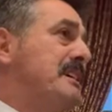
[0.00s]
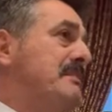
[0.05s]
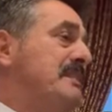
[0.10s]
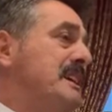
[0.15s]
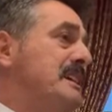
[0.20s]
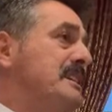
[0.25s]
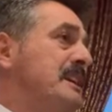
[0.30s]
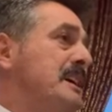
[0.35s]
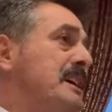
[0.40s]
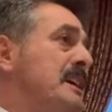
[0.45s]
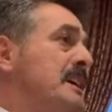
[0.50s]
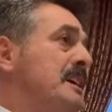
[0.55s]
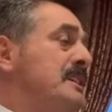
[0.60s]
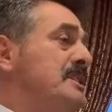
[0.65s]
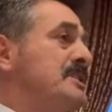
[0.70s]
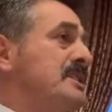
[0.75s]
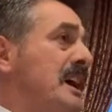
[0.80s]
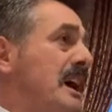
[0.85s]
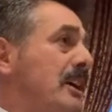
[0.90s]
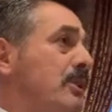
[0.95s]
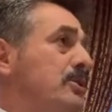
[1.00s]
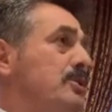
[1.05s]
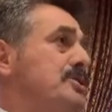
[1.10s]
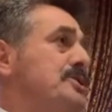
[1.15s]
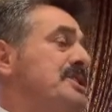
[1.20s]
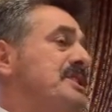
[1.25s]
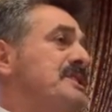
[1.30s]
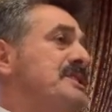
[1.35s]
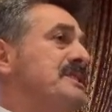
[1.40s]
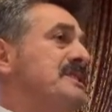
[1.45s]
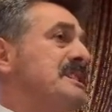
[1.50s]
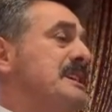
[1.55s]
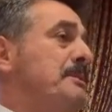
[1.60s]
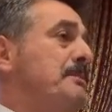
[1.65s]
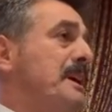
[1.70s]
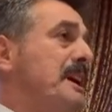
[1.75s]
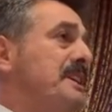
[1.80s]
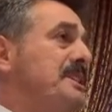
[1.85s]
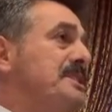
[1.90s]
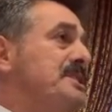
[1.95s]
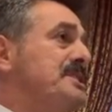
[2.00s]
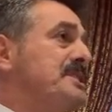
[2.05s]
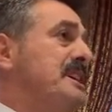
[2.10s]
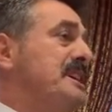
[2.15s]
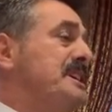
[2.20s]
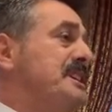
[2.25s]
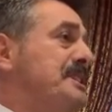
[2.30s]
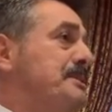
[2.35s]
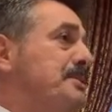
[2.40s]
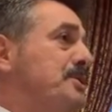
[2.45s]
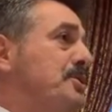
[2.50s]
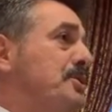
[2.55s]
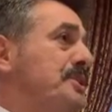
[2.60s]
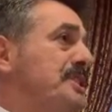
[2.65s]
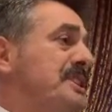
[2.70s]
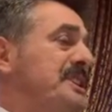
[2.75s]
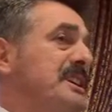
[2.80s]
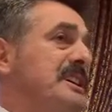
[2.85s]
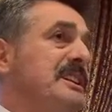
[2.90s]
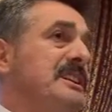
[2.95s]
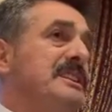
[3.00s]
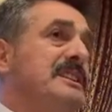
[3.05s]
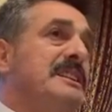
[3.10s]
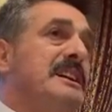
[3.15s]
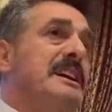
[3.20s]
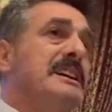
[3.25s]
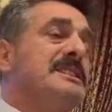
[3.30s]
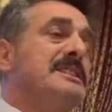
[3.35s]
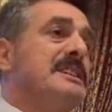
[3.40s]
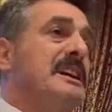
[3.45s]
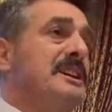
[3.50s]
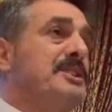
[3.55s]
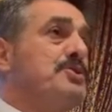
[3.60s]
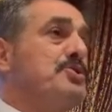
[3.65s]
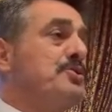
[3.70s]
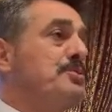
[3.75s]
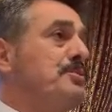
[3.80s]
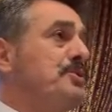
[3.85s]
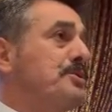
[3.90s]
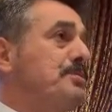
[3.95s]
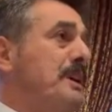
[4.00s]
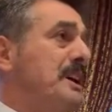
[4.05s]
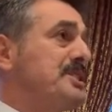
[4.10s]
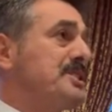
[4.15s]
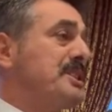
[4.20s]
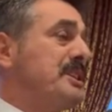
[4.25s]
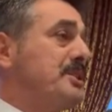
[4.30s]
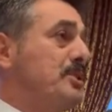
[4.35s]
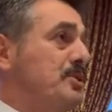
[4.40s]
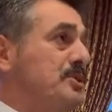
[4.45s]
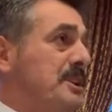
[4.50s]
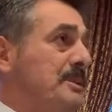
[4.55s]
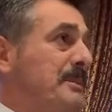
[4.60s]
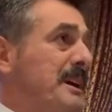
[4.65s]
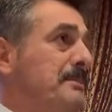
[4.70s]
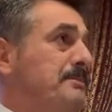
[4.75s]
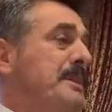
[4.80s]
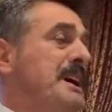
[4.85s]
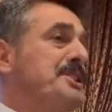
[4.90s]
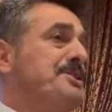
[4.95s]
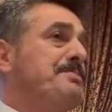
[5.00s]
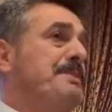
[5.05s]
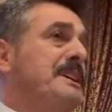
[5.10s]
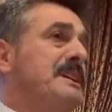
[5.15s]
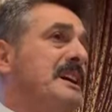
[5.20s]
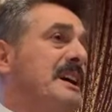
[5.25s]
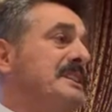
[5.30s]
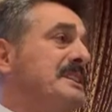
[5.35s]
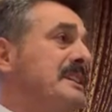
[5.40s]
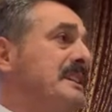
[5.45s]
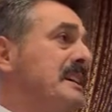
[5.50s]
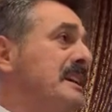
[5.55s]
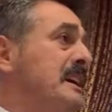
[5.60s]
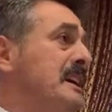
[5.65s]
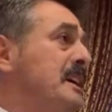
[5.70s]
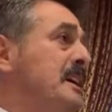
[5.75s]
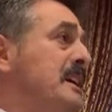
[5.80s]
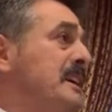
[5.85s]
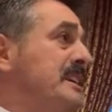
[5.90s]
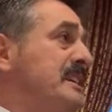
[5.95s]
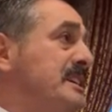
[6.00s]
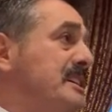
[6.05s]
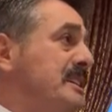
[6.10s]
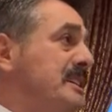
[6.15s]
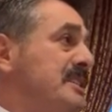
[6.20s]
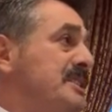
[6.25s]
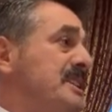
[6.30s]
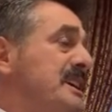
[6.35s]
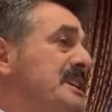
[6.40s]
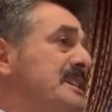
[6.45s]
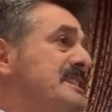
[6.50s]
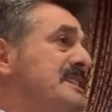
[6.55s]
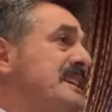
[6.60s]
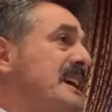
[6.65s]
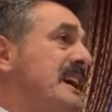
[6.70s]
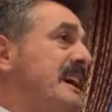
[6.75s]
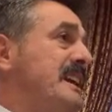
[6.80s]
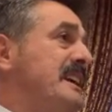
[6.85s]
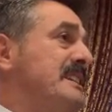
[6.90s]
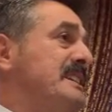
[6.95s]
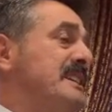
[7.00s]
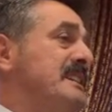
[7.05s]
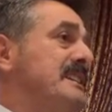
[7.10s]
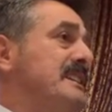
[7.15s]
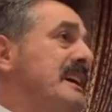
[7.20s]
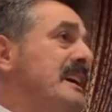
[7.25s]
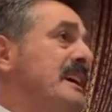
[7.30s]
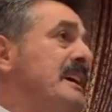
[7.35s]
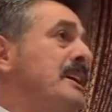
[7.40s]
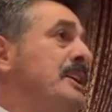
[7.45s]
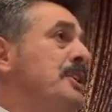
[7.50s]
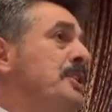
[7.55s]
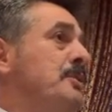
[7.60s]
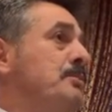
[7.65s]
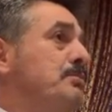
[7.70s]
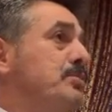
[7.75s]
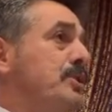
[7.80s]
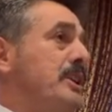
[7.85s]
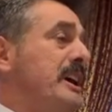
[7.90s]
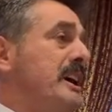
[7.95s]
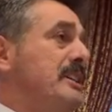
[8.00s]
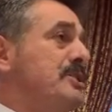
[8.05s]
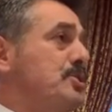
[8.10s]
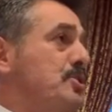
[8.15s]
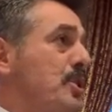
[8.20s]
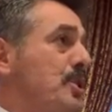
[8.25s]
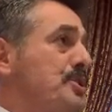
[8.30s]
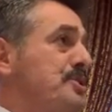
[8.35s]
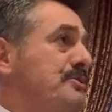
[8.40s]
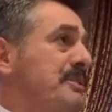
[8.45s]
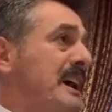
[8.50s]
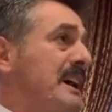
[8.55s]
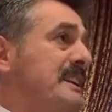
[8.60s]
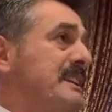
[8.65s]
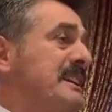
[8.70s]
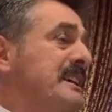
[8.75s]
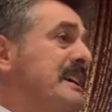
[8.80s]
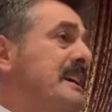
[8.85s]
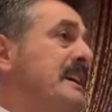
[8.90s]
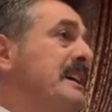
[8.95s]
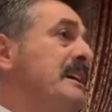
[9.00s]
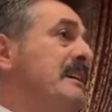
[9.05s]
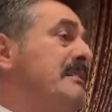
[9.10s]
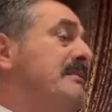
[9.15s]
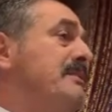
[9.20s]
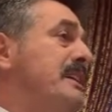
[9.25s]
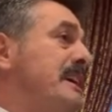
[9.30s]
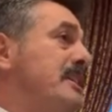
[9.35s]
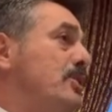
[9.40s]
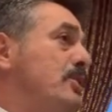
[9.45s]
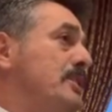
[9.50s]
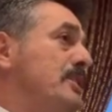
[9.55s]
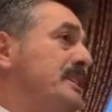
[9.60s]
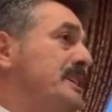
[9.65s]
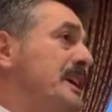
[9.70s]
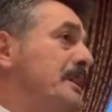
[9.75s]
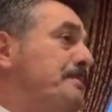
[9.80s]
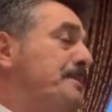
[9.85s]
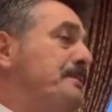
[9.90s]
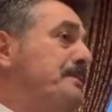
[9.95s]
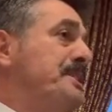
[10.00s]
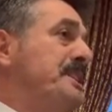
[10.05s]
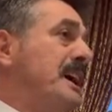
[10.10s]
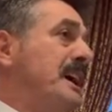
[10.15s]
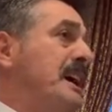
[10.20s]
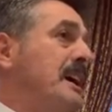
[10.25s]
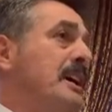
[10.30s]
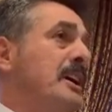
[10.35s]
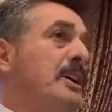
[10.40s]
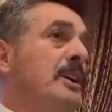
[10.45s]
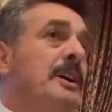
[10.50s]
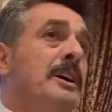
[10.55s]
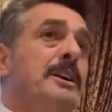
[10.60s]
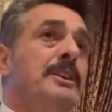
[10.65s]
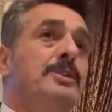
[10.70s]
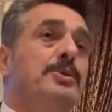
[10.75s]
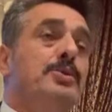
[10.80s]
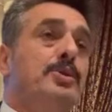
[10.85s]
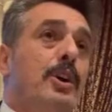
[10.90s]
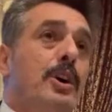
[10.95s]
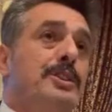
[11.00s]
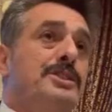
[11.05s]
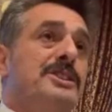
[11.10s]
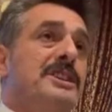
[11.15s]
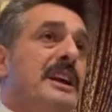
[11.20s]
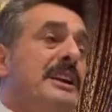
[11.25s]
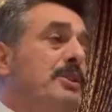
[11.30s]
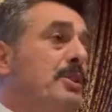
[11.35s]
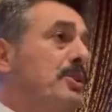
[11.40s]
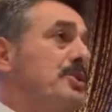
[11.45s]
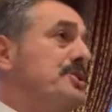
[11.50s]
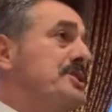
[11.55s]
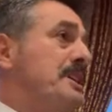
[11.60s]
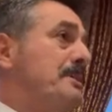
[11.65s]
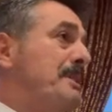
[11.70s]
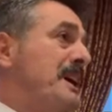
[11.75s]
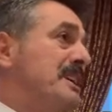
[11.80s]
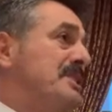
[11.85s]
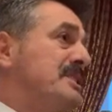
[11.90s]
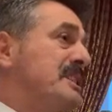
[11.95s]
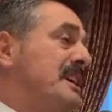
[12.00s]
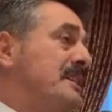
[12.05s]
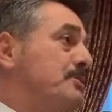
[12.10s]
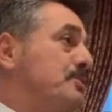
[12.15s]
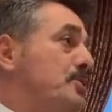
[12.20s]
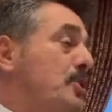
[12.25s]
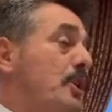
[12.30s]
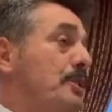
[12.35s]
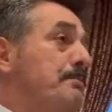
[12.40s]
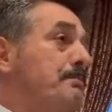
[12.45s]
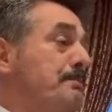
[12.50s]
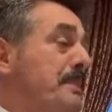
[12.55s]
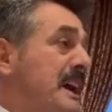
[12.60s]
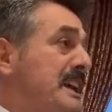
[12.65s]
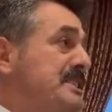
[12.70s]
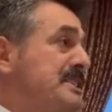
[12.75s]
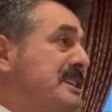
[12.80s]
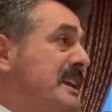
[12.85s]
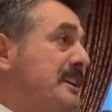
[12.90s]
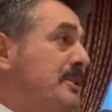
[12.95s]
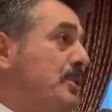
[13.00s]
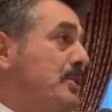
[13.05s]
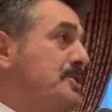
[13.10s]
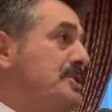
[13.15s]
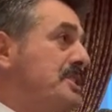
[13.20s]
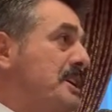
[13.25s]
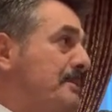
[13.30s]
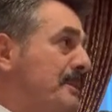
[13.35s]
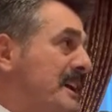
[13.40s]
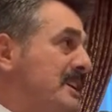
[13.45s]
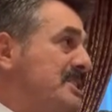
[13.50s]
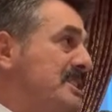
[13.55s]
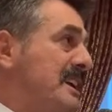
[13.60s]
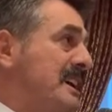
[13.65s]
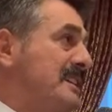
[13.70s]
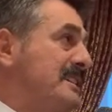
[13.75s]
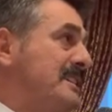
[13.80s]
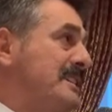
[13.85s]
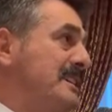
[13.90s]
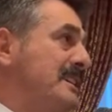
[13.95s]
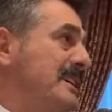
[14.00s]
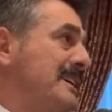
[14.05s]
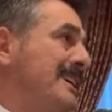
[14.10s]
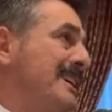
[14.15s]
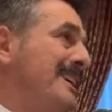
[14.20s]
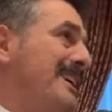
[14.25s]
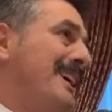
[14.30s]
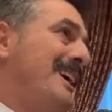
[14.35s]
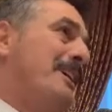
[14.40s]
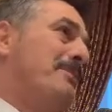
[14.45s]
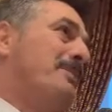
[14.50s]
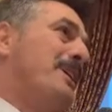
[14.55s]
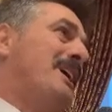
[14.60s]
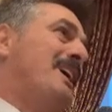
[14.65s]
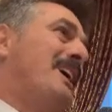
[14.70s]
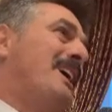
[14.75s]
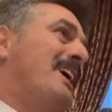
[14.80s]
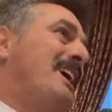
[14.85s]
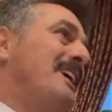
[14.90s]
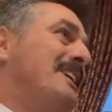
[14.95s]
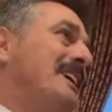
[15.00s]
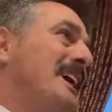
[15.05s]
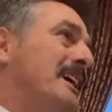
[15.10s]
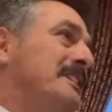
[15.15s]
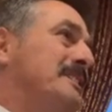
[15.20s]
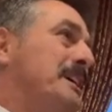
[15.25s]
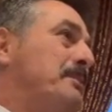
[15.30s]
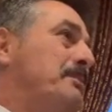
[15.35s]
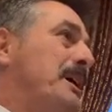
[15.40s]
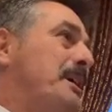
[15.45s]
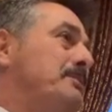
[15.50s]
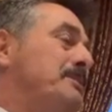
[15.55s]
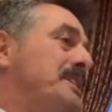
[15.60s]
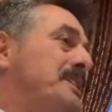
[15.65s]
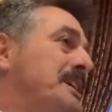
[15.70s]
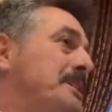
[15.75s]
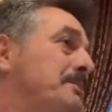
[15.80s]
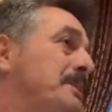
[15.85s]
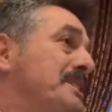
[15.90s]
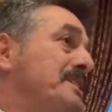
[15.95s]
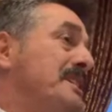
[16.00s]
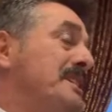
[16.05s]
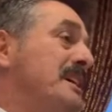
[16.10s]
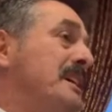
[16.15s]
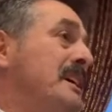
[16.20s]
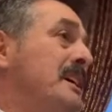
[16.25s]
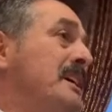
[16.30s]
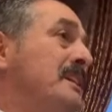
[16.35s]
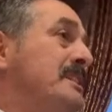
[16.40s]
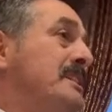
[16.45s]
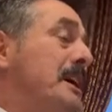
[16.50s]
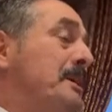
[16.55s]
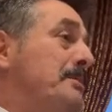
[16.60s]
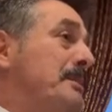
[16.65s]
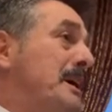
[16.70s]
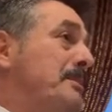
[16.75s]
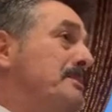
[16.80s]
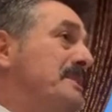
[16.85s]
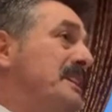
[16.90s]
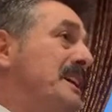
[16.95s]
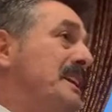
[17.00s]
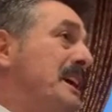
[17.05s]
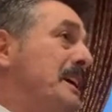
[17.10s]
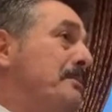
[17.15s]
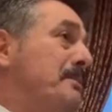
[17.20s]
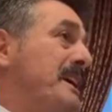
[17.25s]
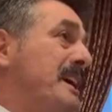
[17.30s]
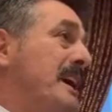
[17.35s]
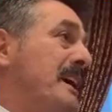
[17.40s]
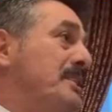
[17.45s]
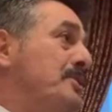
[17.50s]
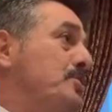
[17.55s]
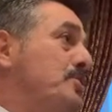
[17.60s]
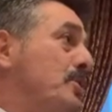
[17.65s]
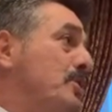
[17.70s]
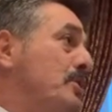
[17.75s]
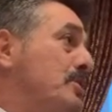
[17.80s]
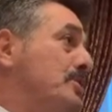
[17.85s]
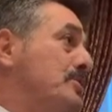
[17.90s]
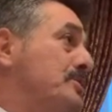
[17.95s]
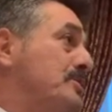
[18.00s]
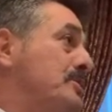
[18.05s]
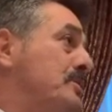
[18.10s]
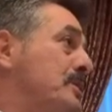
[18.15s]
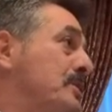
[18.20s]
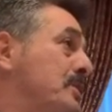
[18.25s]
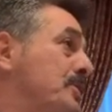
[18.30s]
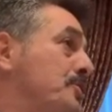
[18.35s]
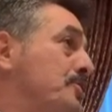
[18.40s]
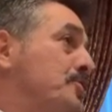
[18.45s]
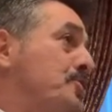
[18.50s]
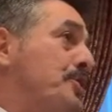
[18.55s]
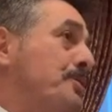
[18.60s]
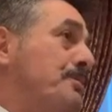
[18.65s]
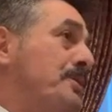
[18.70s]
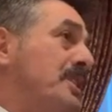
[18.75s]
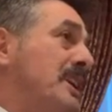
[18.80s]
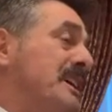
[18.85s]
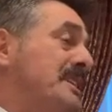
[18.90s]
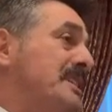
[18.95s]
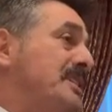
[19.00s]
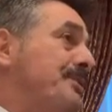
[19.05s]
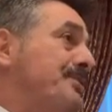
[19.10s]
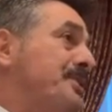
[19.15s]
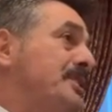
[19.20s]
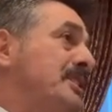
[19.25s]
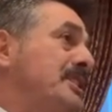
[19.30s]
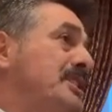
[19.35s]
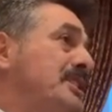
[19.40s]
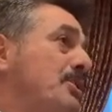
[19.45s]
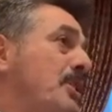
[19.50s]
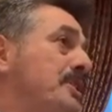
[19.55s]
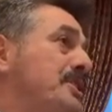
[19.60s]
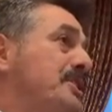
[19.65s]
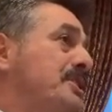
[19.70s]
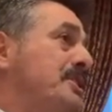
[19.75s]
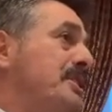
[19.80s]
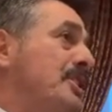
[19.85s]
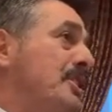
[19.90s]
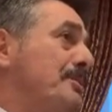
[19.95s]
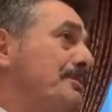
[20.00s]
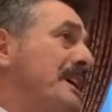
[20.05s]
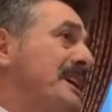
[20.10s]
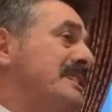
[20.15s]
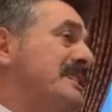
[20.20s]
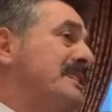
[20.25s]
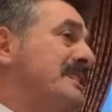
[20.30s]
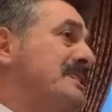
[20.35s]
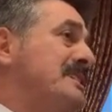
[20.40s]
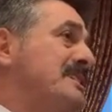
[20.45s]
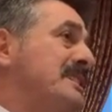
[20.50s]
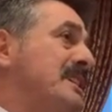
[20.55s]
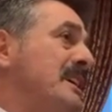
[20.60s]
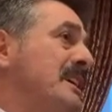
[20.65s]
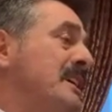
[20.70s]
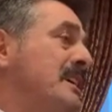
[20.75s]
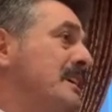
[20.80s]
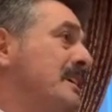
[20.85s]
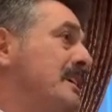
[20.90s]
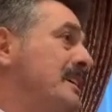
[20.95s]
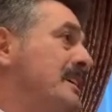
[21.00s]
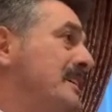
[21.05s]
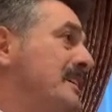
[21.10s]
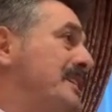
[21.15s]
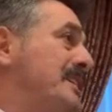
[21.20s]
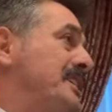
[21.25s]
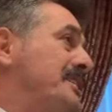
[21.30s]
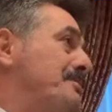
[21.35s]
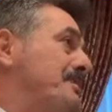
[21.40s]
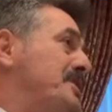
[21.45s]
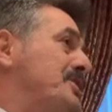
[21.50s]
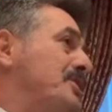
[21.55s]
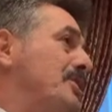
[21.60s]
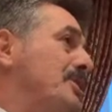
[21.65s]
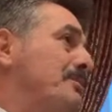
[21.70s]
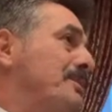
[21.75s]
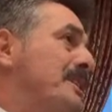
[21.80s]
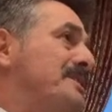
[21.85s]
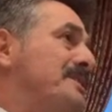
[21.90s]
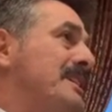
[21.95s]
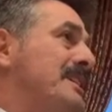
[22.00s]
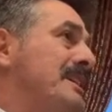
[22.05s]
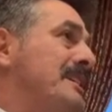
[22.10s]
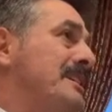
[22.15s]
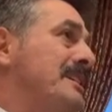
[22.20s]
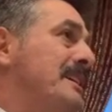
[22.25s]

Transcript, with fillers: devlet. Sağ olun sizin zamanınızda 2012 yılında Sayın Cumhurbaşkanı o zaman başbakandı. Yığılca'yı ziyaretinde buraya söz verdi ve yolun yapımına 4 sene önce başlandı, 4-5 sene önce başlandı ama hala tamamlanamadı. Tamamlanamayan yolun kümülatif kilo, kilometresi 20 kilometre.